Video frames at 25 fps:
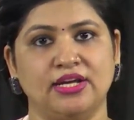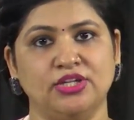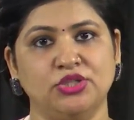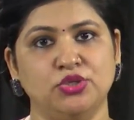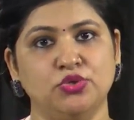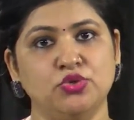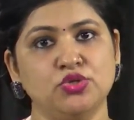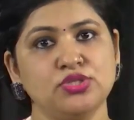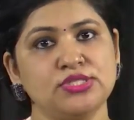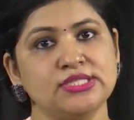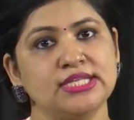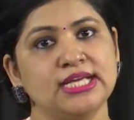का
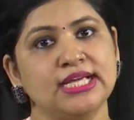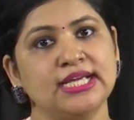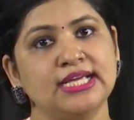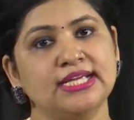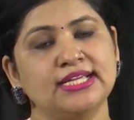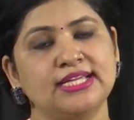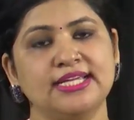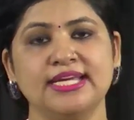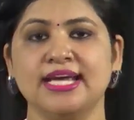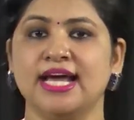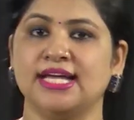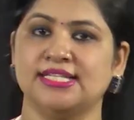यूज़
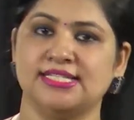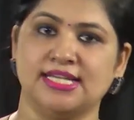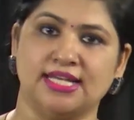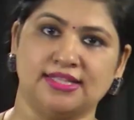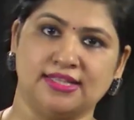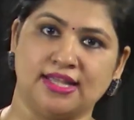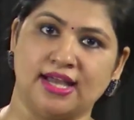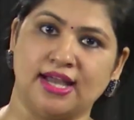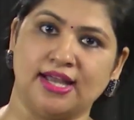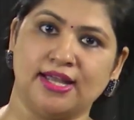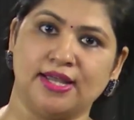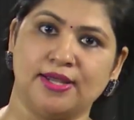किया
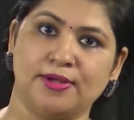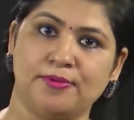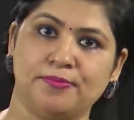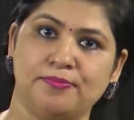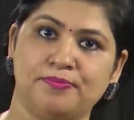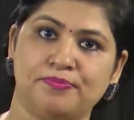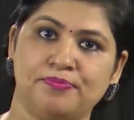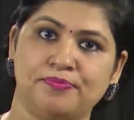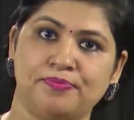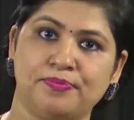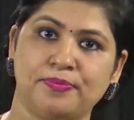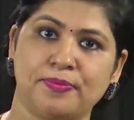जाता है
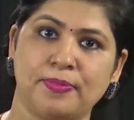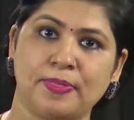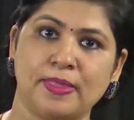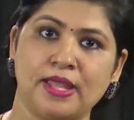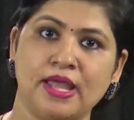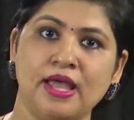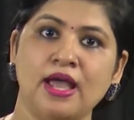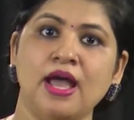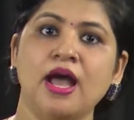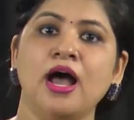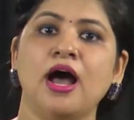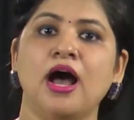
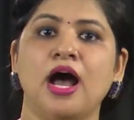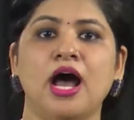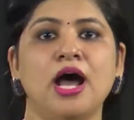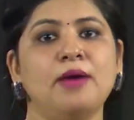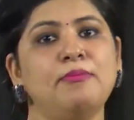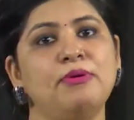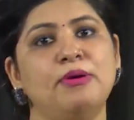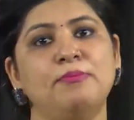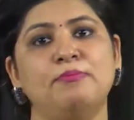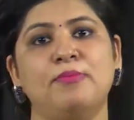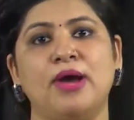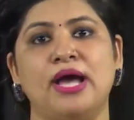
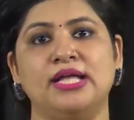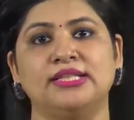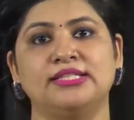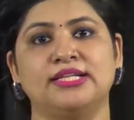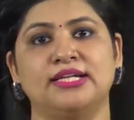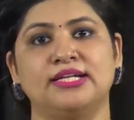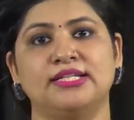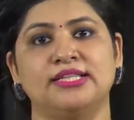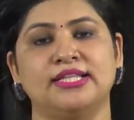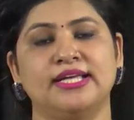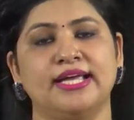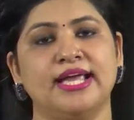अब हम बात
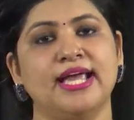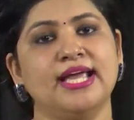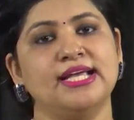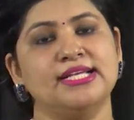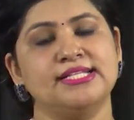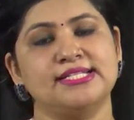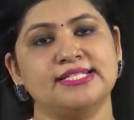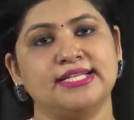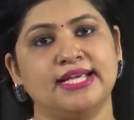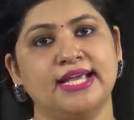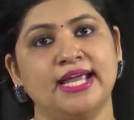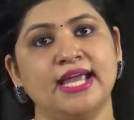करते हैं
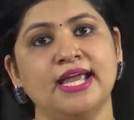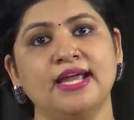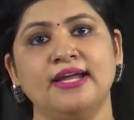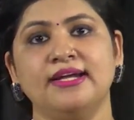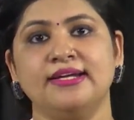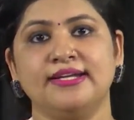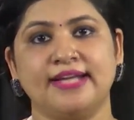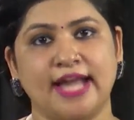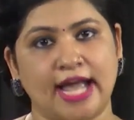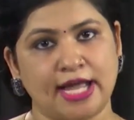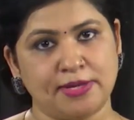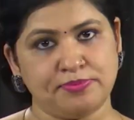इसके
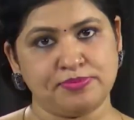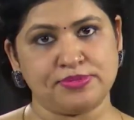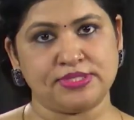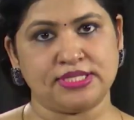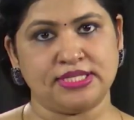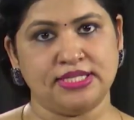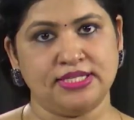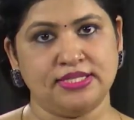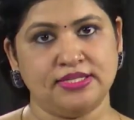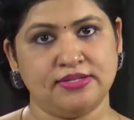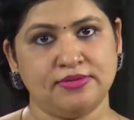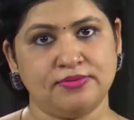टाइप्स
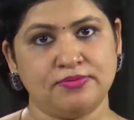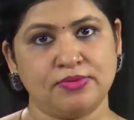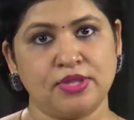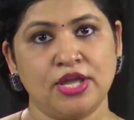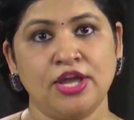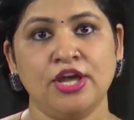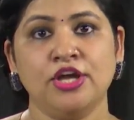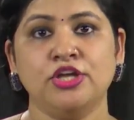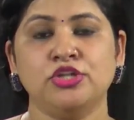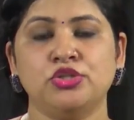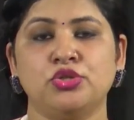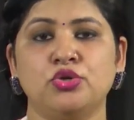की
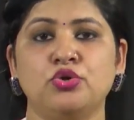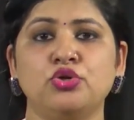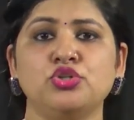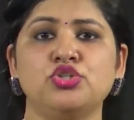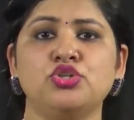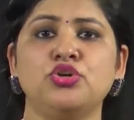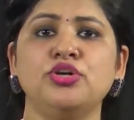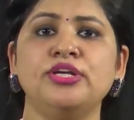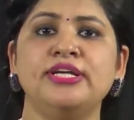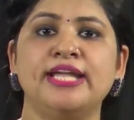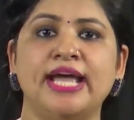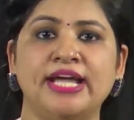तो
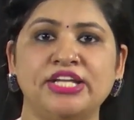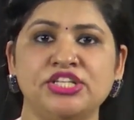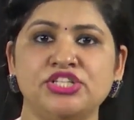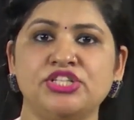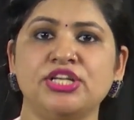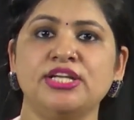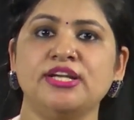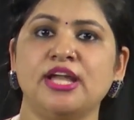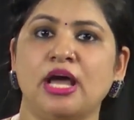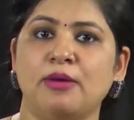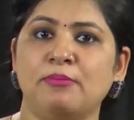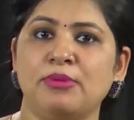जो
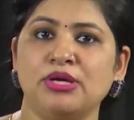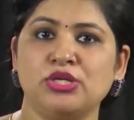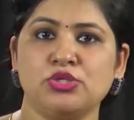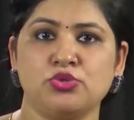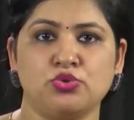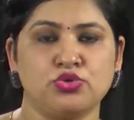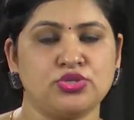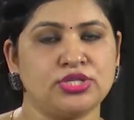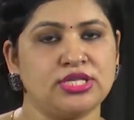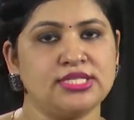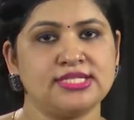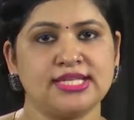डेंजिन नामक
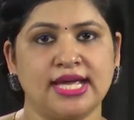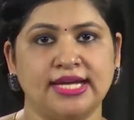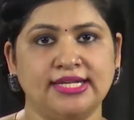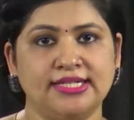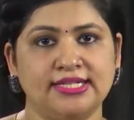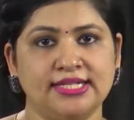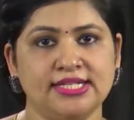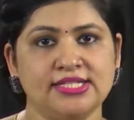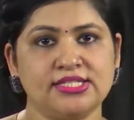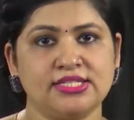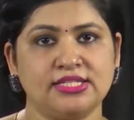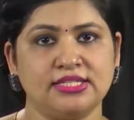सोशल
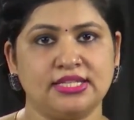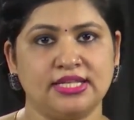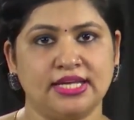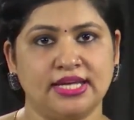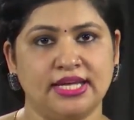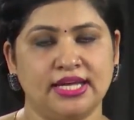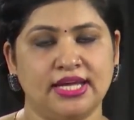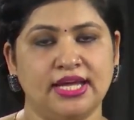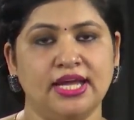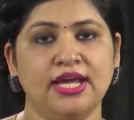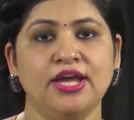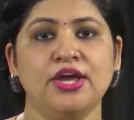साइंटिस्ट
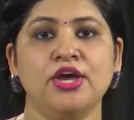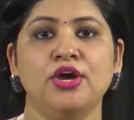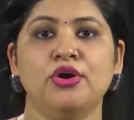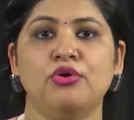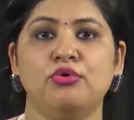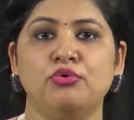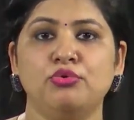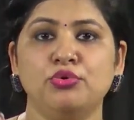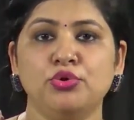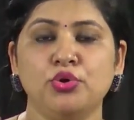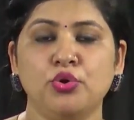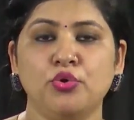थे
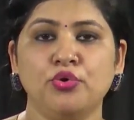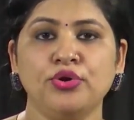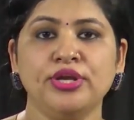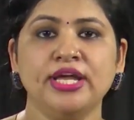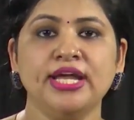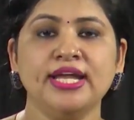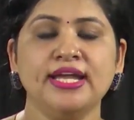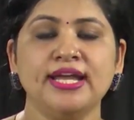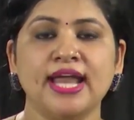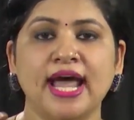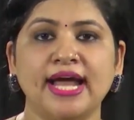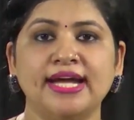
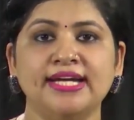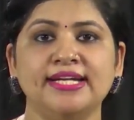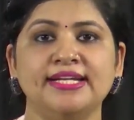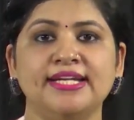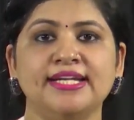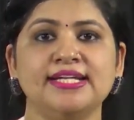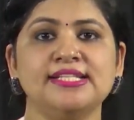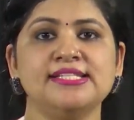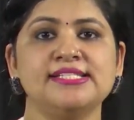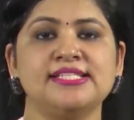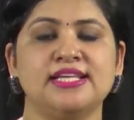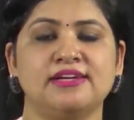उन्होंने
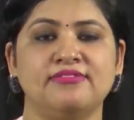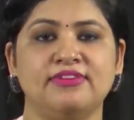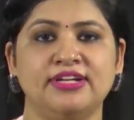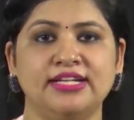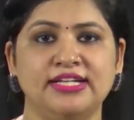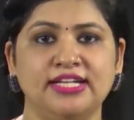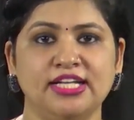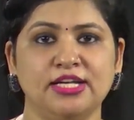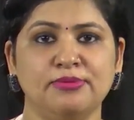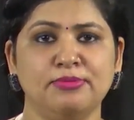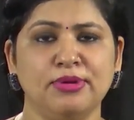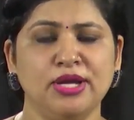
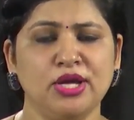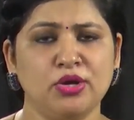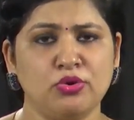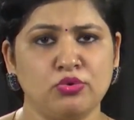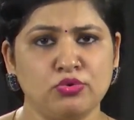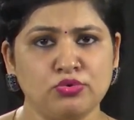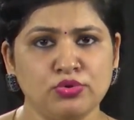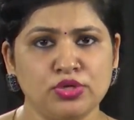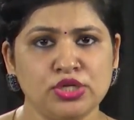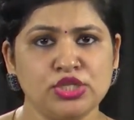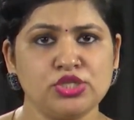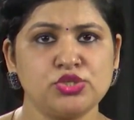1970 में
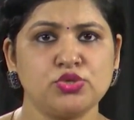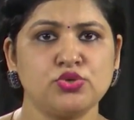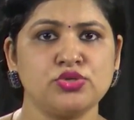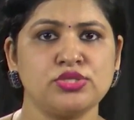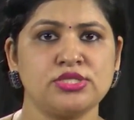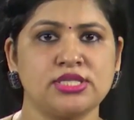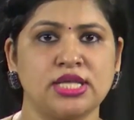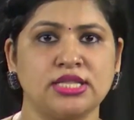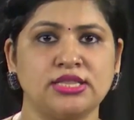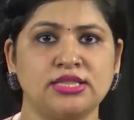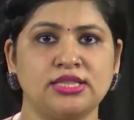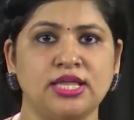
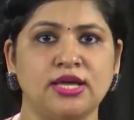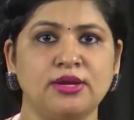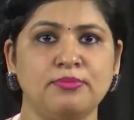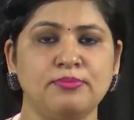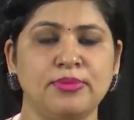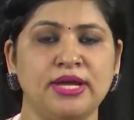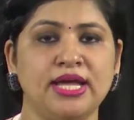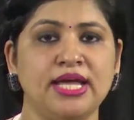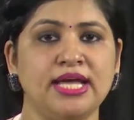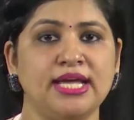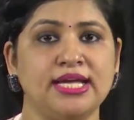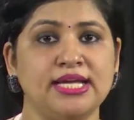1970
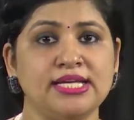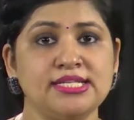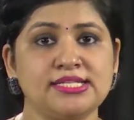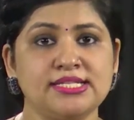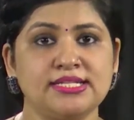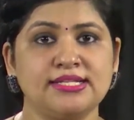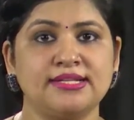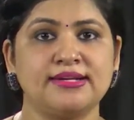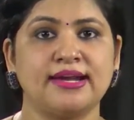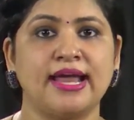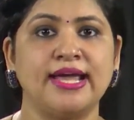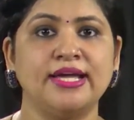में इस
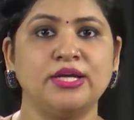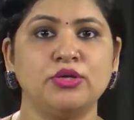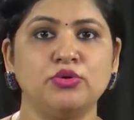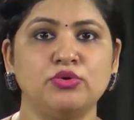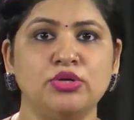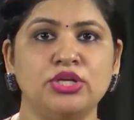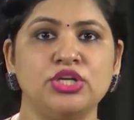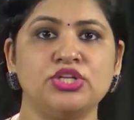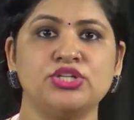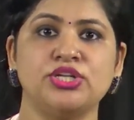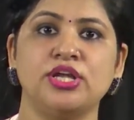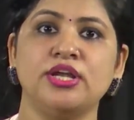
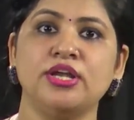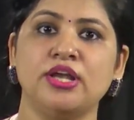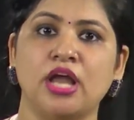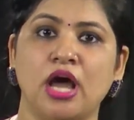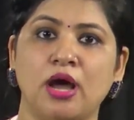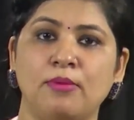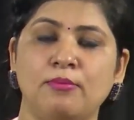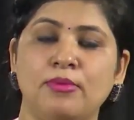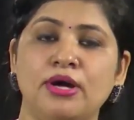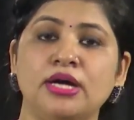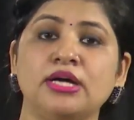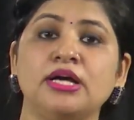ट्राइंगुलेशन
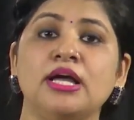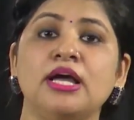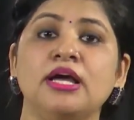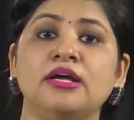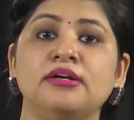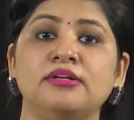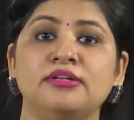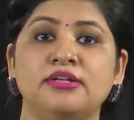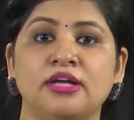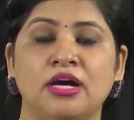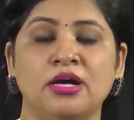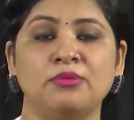नामक
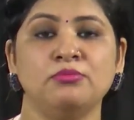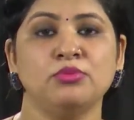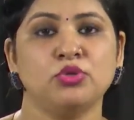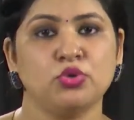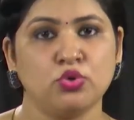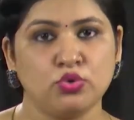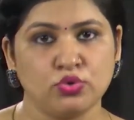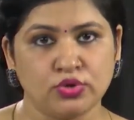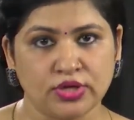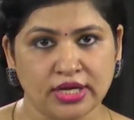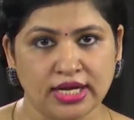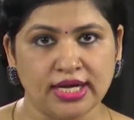टर्म
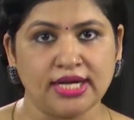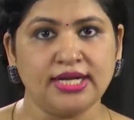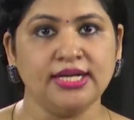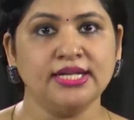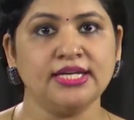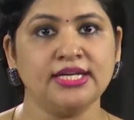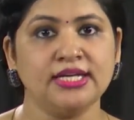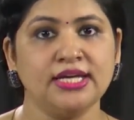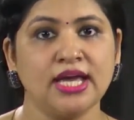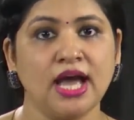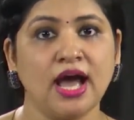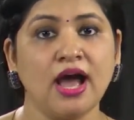को ग्रहण
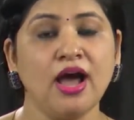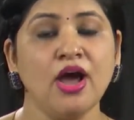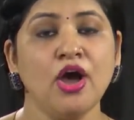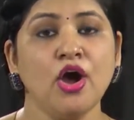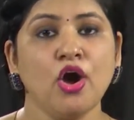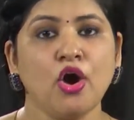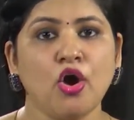किया